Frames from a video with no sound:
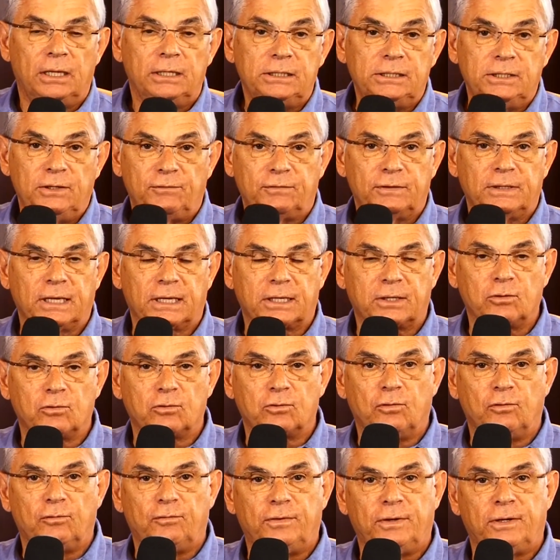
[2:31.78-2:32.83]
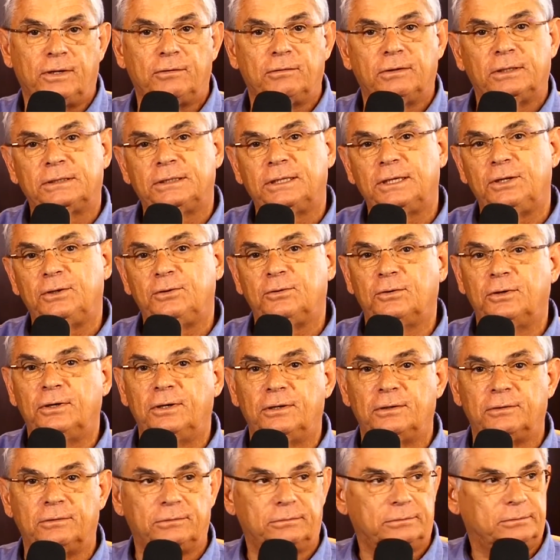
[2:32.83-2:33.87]
Dívida que o governo
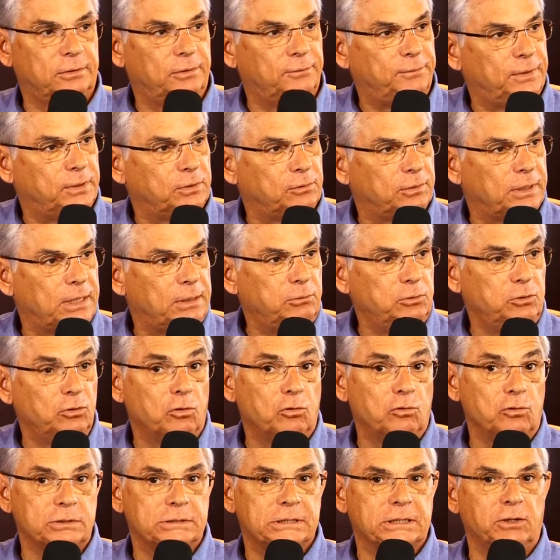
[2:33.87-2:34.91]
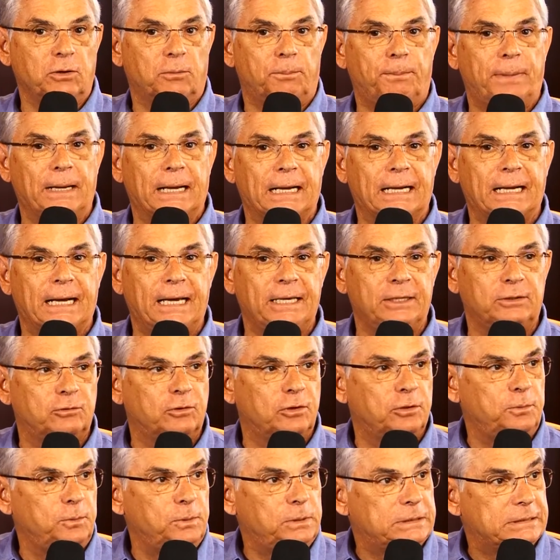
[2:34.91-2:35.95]
anterior, o governo do Raimundo, não conseguiu pagar em
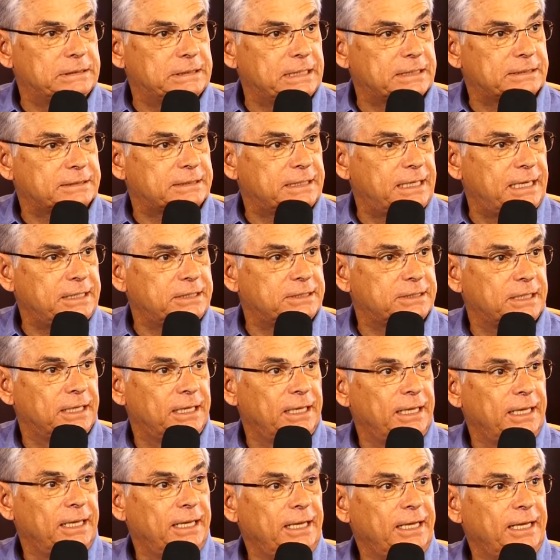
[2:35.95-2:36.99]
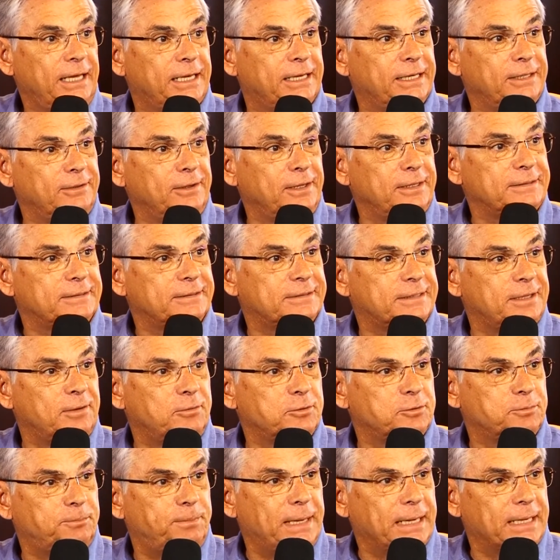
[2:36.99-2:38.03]
2017 e que nós
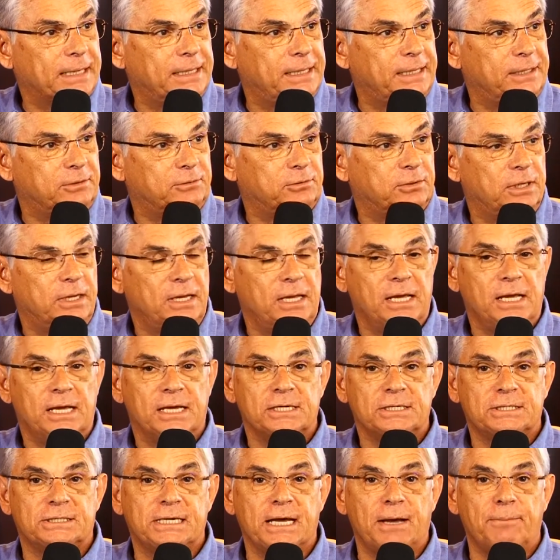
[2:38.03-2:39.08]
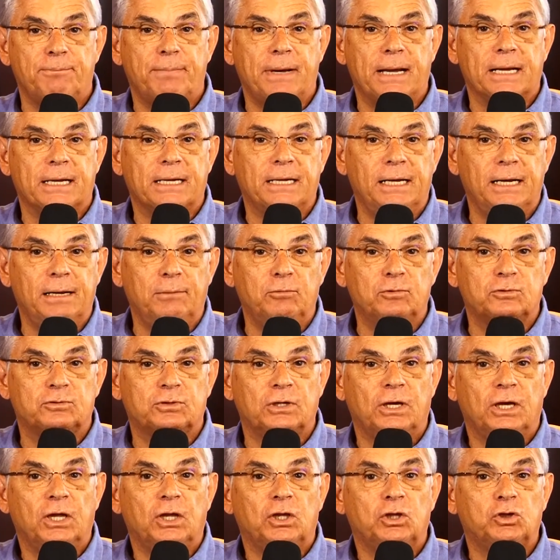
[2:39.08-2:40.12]
estamos pagando. Já pagamos
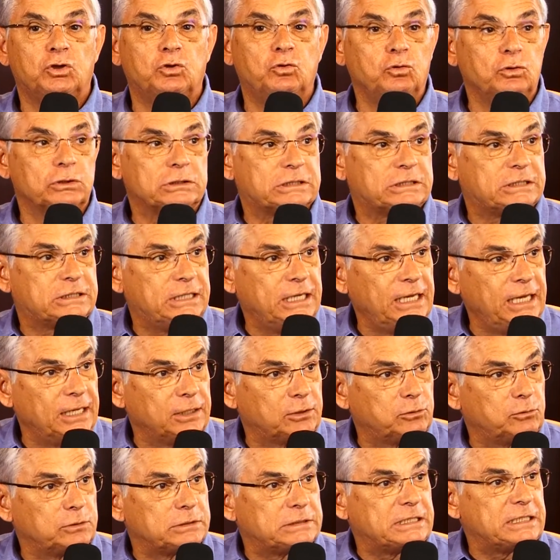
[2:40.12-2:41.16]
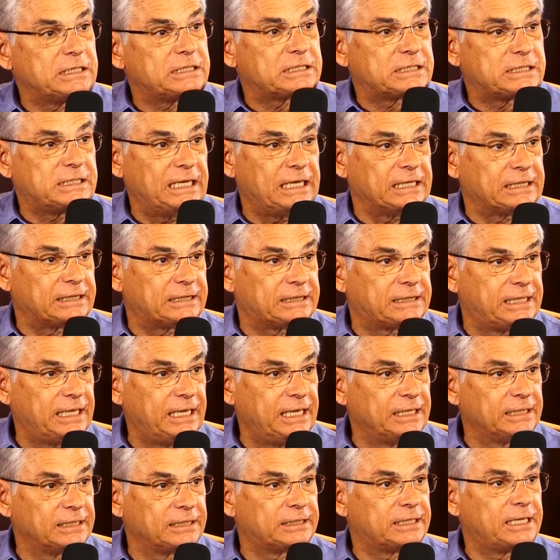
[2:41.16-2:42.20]

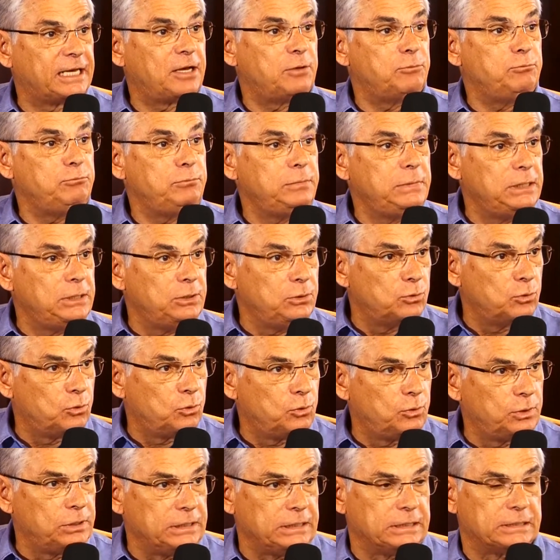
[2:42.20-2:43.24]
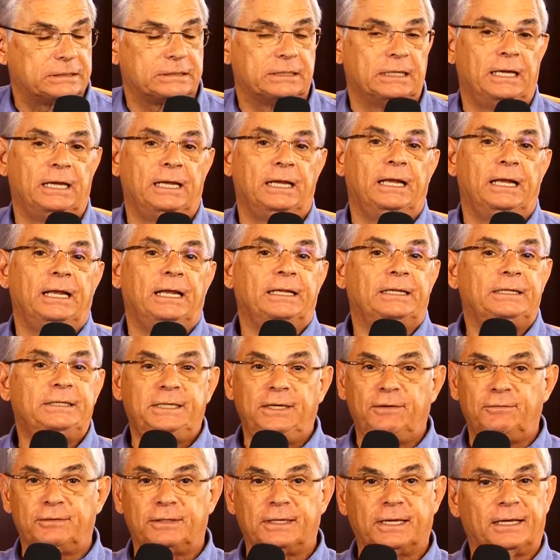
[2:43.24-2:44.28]
270 milhões.
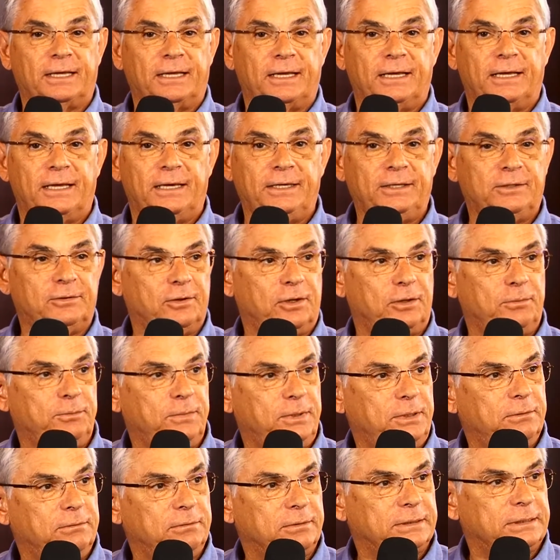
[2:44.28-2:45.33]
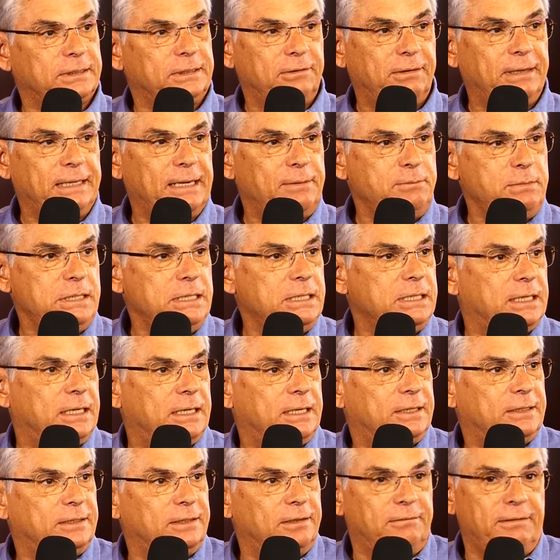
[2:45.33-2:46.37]
Dívida em 2000, que não era
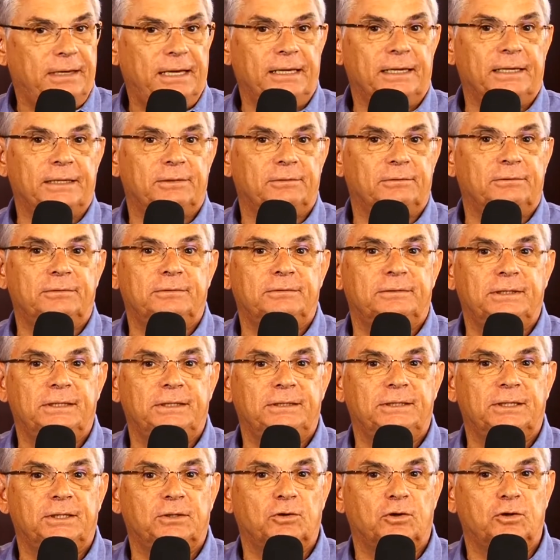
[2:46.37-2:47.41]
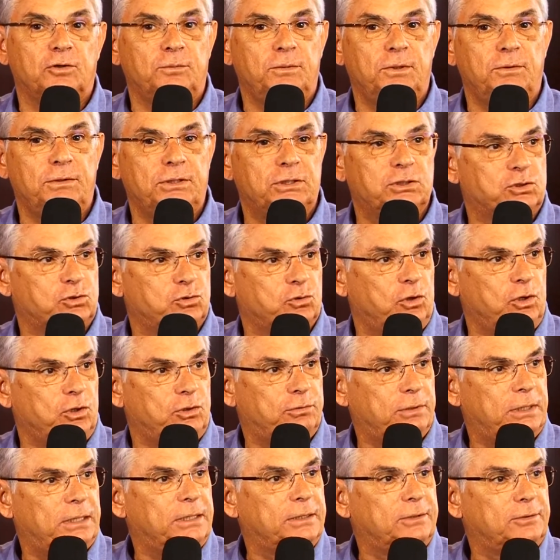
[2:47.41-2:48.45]
minha, não era do, de, de
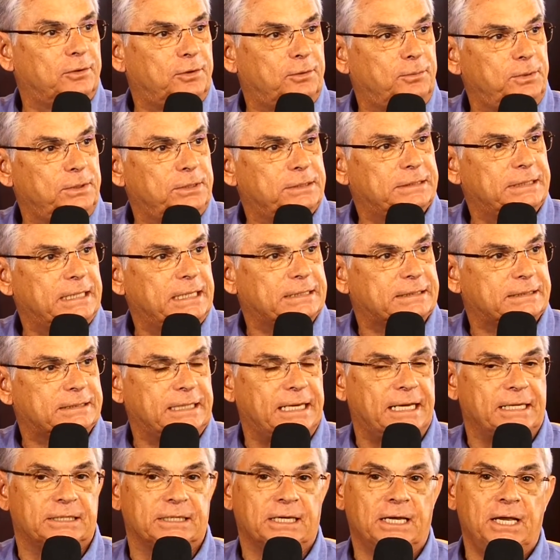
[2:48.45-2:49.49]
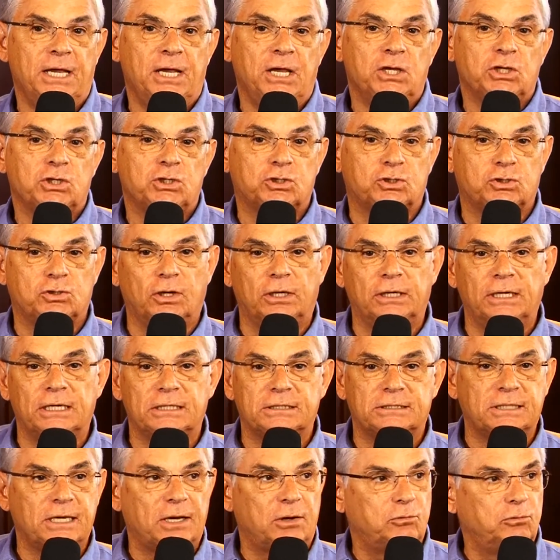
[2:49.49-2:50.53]
2018, era de 2017. Só na
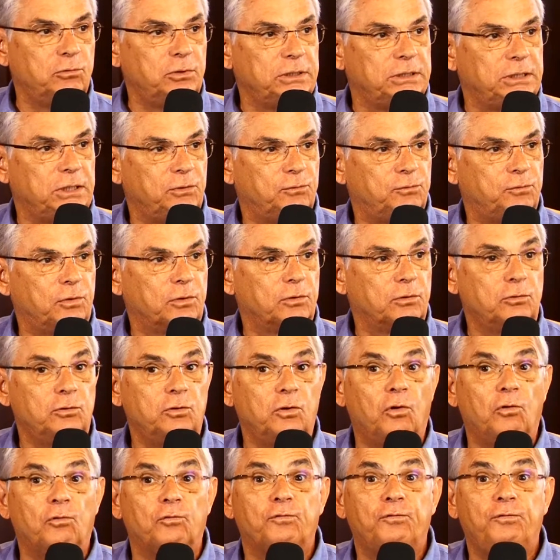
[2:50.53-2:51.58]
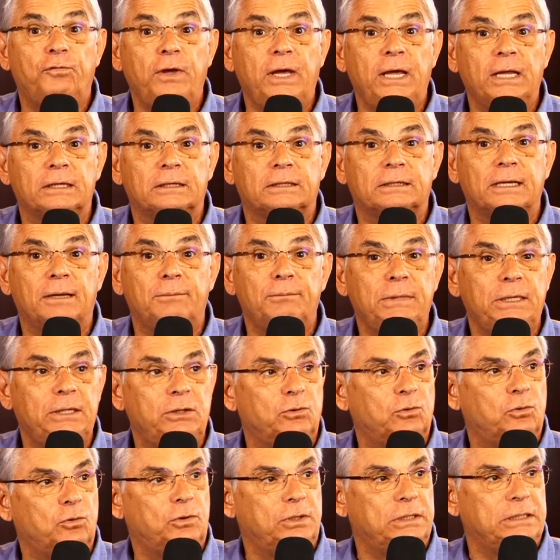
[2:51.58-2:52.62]
saúde foram 90
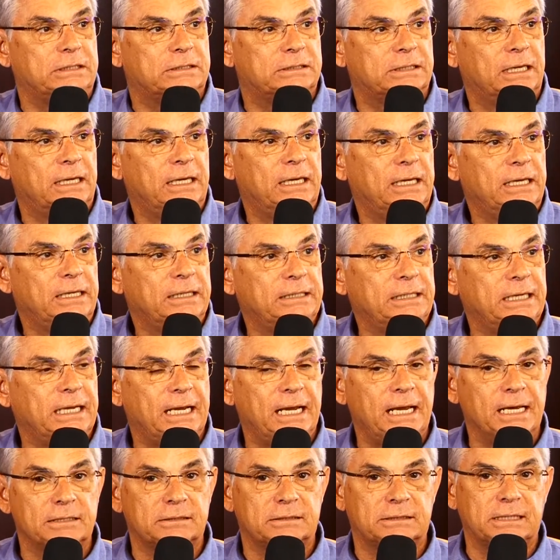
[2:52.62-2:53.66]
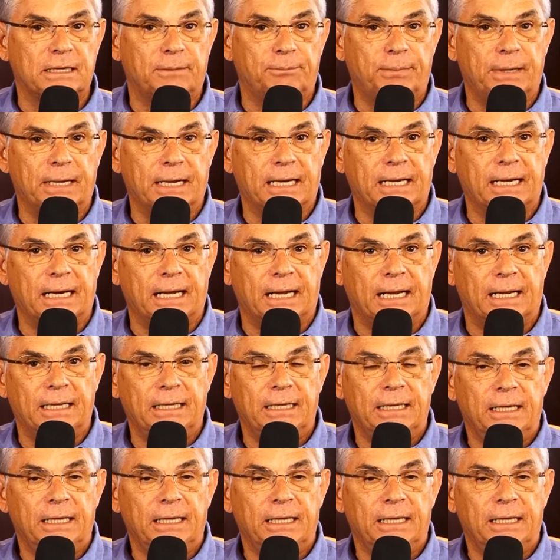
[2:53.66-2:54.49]
milhões de restos a pagar.